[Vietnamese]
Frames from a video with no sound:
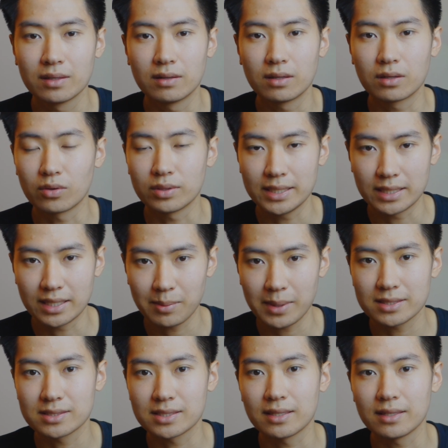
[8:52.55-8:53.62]
Có thể các
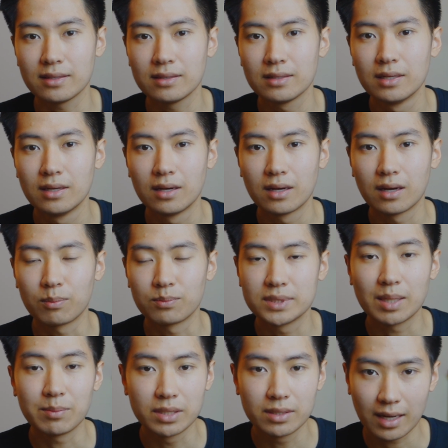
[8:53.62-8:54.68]
bạn sẽ học
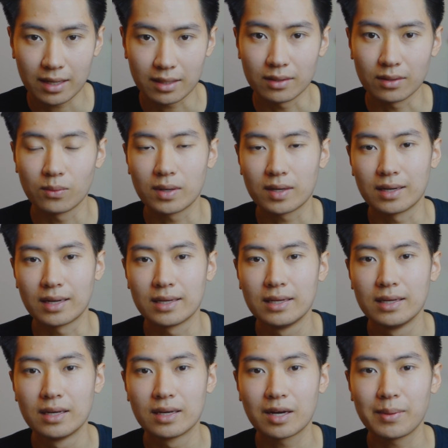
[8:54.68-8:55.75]
chậm hơn hẳn, hoặc là
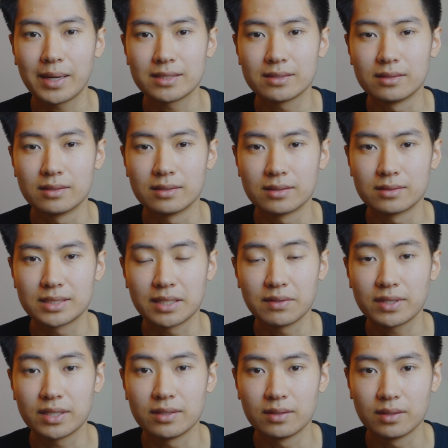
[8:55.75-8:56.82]
các bạn sẽ
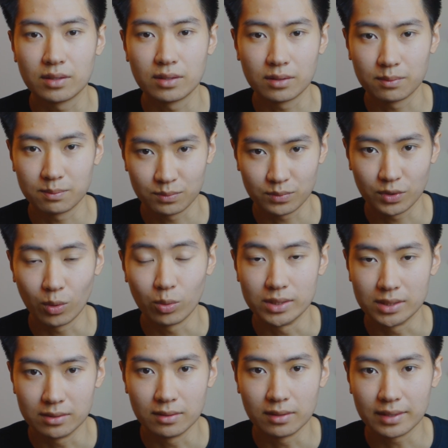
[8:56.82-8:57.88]
phải đổi
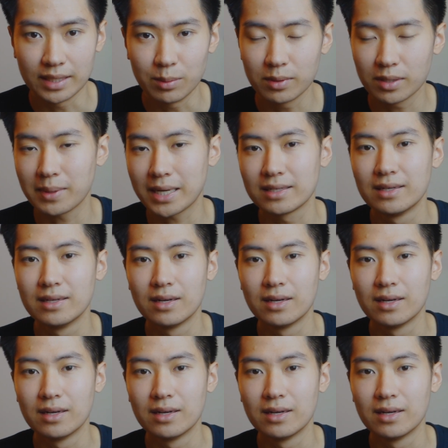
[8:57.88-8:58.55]
trường nếu mà các bạn